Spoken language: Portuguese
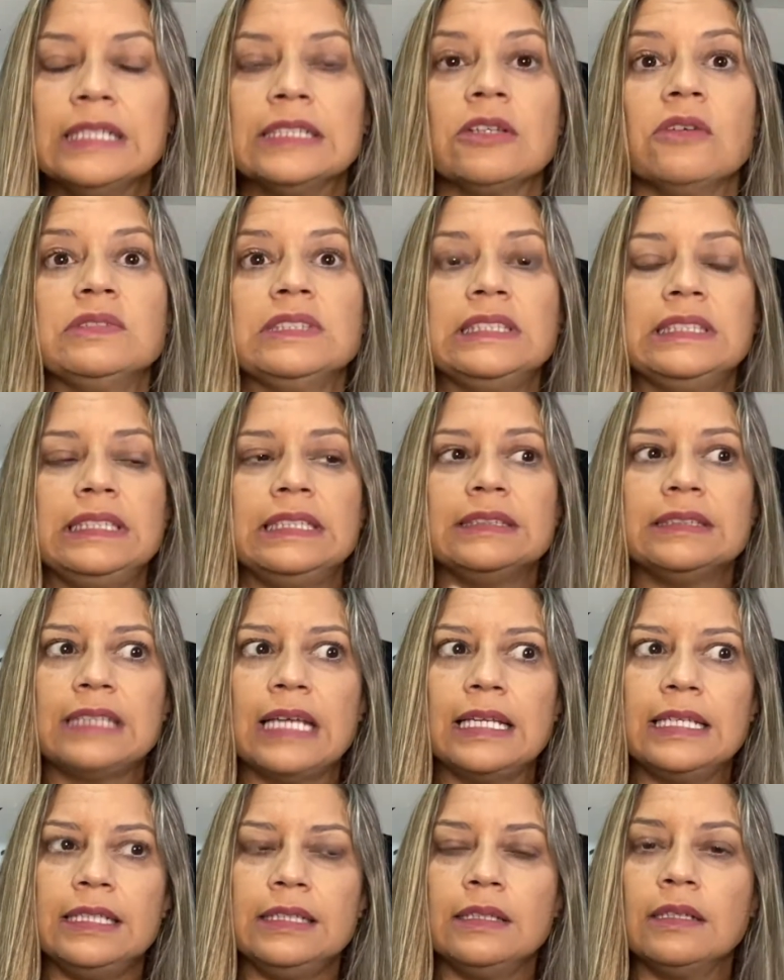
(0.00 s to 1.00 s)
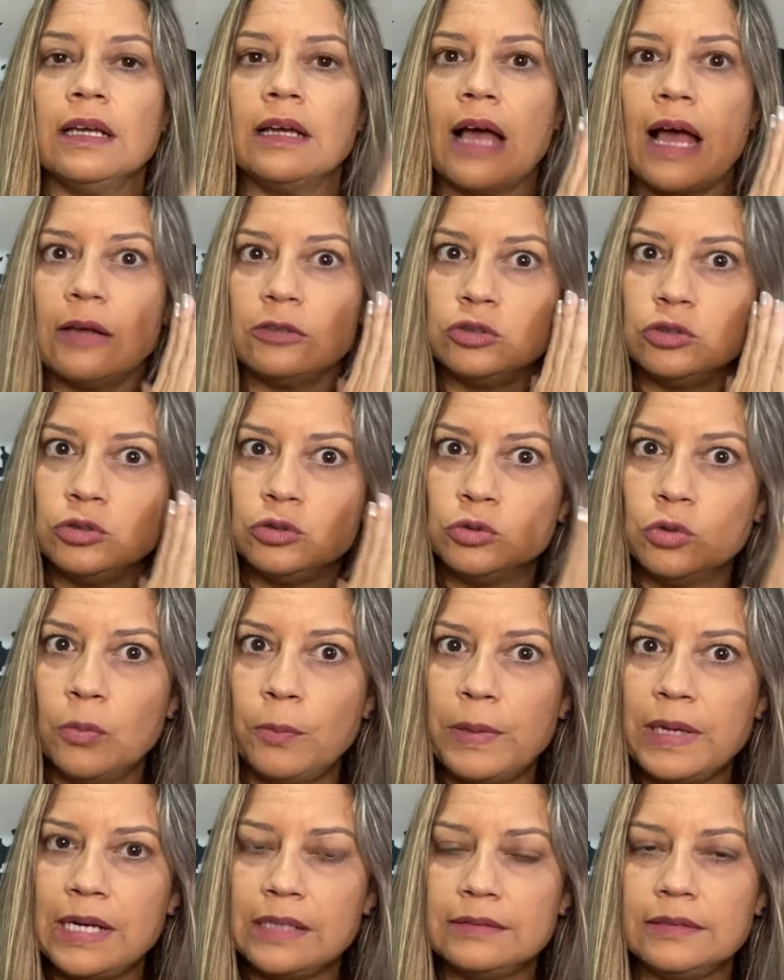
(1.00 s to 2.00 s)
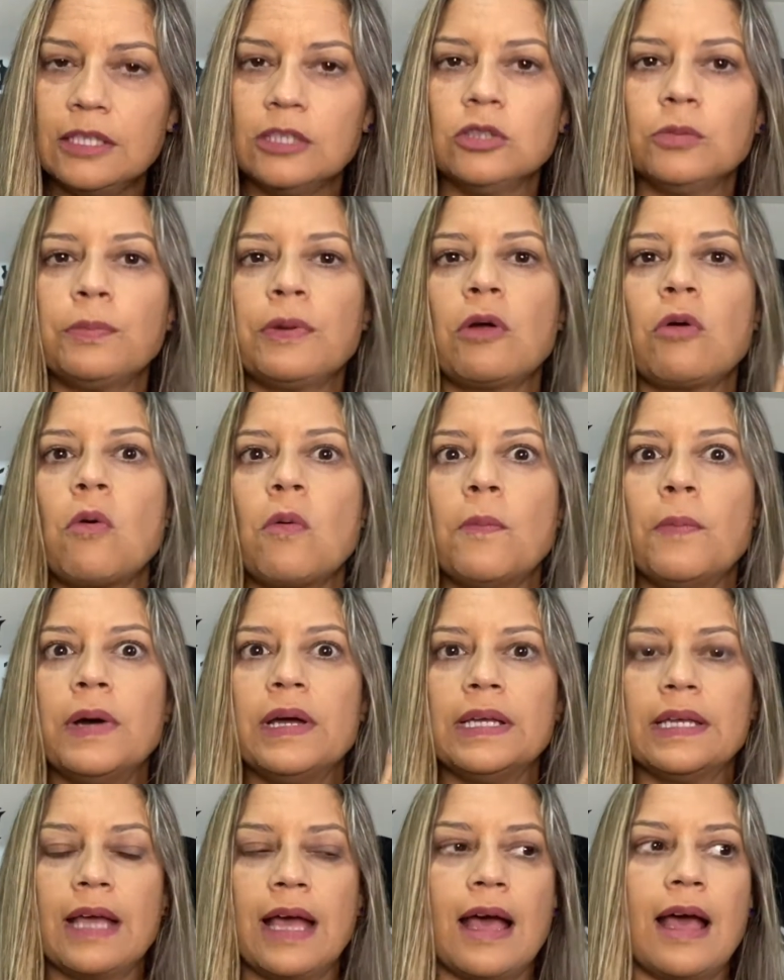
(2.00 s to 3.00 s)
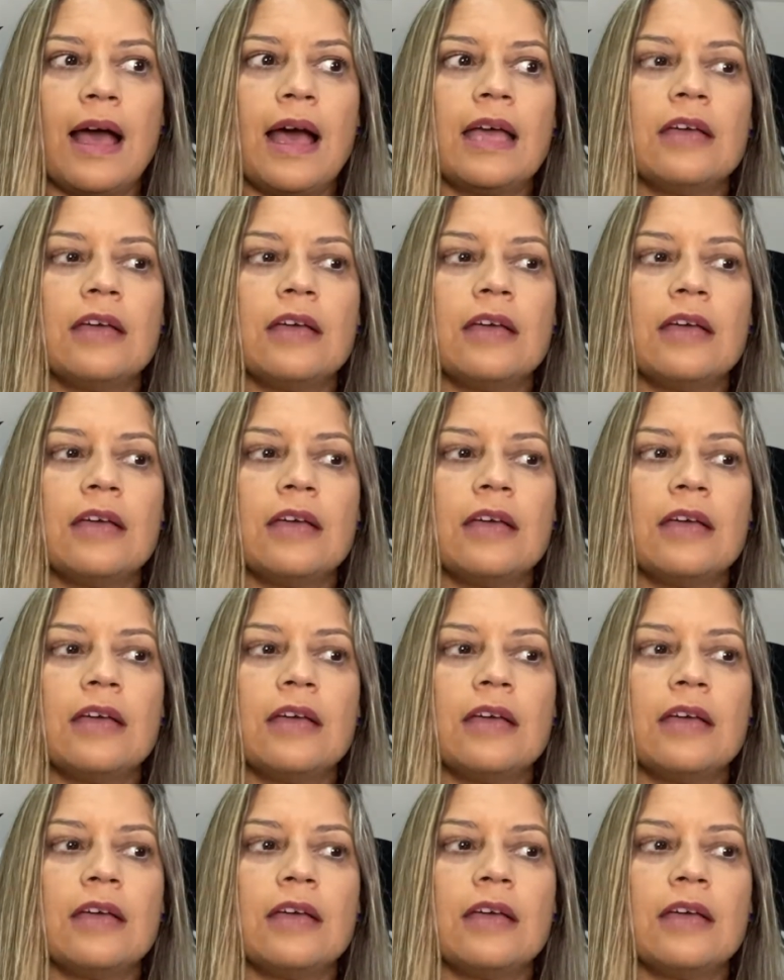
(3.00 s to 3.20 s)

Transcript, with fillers: Então você tem que estar tá ali super atento para acompanhar